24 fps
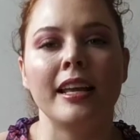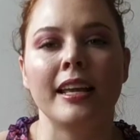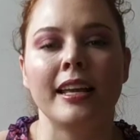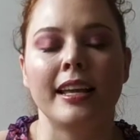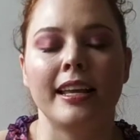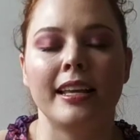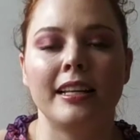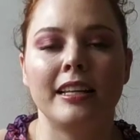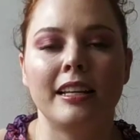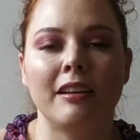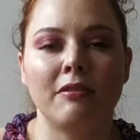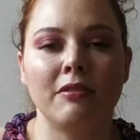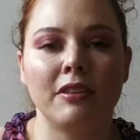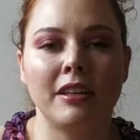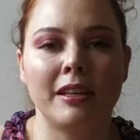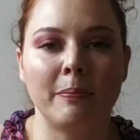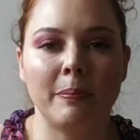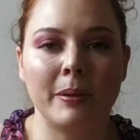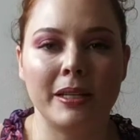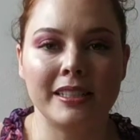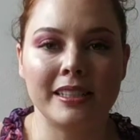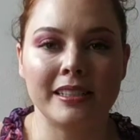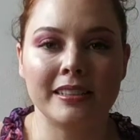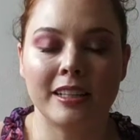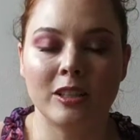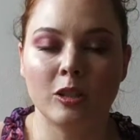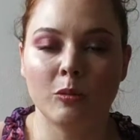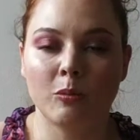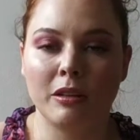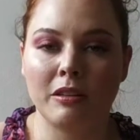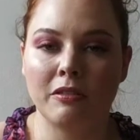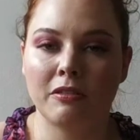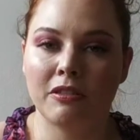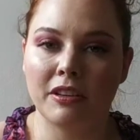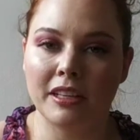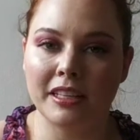Ele havia apresentado uma
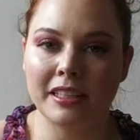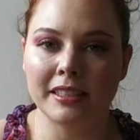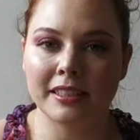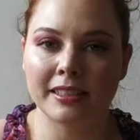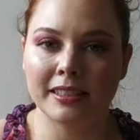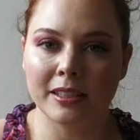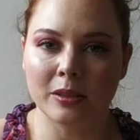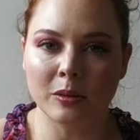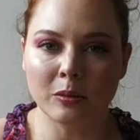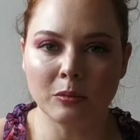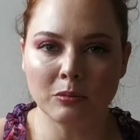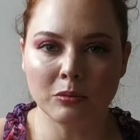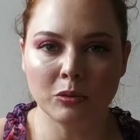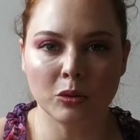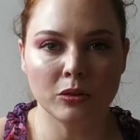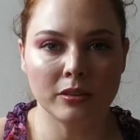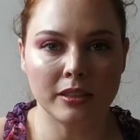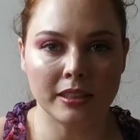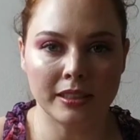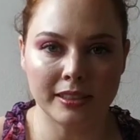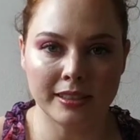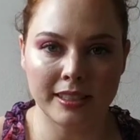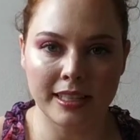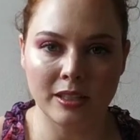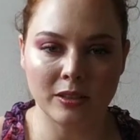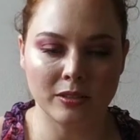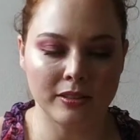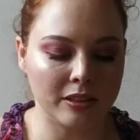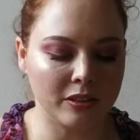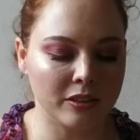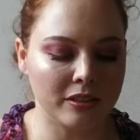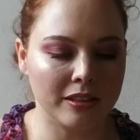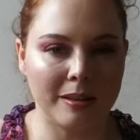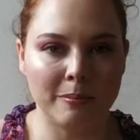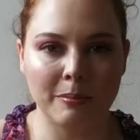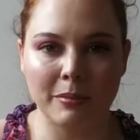infecção no terceiro
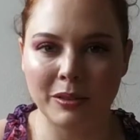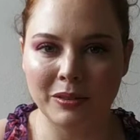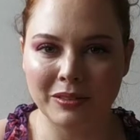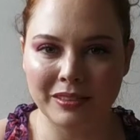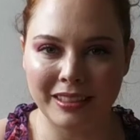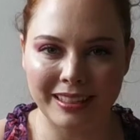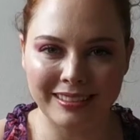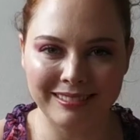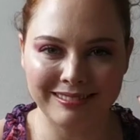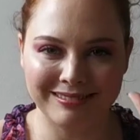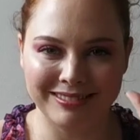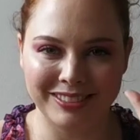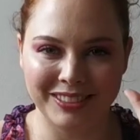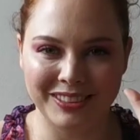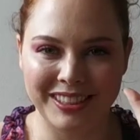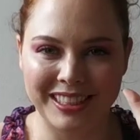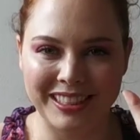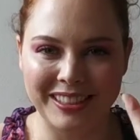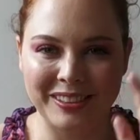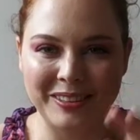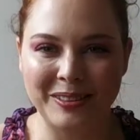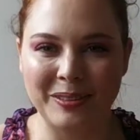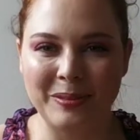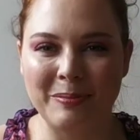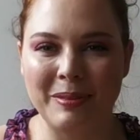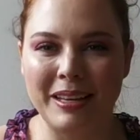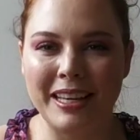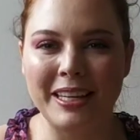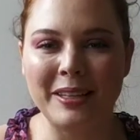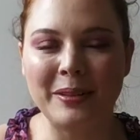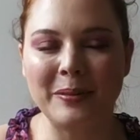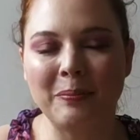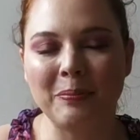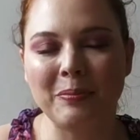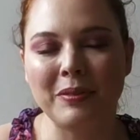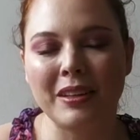dedo da mão, né, no dedo do meio,